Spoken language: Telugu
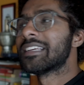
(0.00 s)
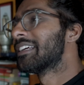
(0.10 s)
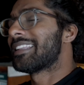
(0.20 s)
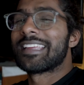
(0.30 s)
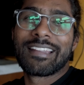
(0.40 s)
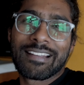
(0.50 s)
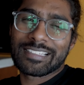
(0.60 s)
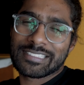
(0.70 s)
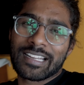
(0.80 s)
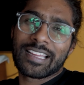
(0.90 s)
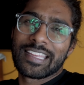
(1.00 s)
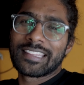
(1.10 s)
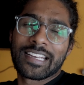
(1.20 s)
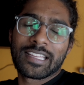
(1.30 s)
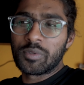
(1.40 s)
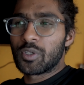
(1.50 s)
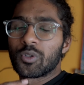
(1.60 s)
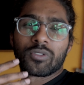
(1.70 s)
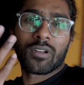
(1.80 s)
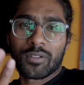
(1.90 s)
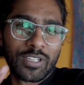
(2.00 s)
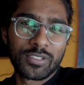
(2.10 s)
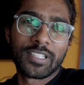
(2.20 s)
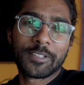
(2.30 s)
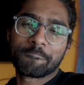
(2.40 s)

అది ఏం రాస్తున్నా ఏందనేది మీకు త్వరలో తెలుస్తుంది